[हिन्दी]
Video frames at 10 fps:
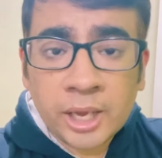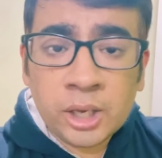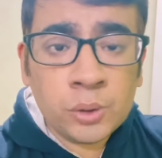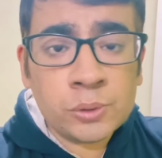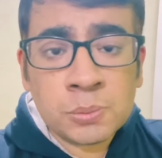
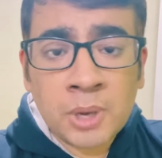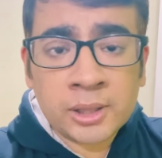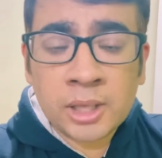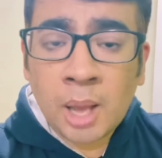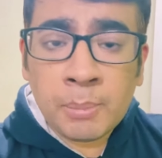यही न्यूज़ में
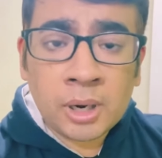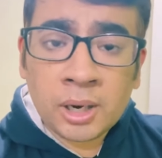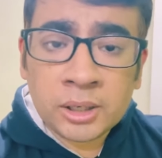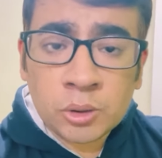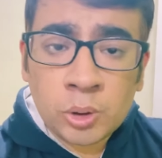आती है आमिर
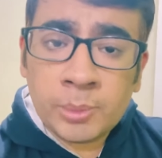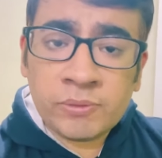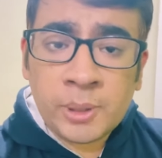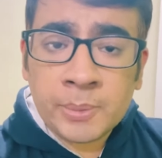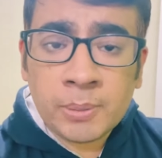खान की कोई
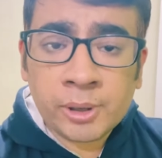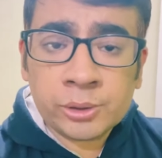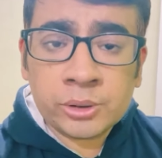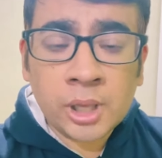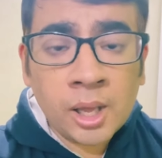भी फिल्म की
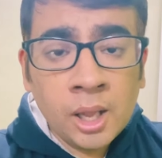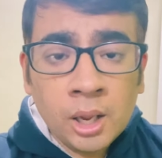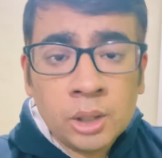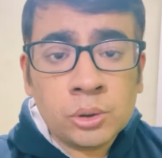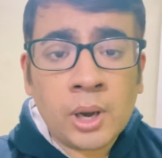बात होती है
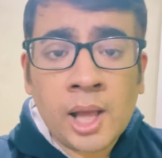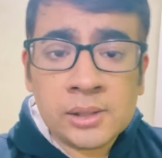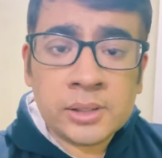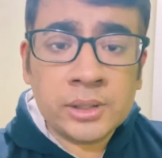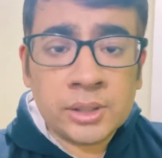तो
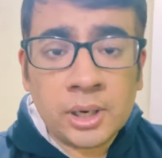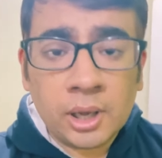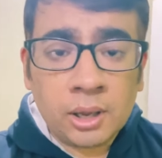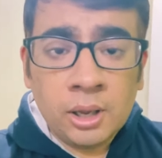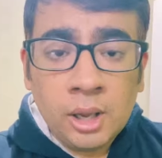लाल सिंह
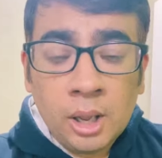चड्डा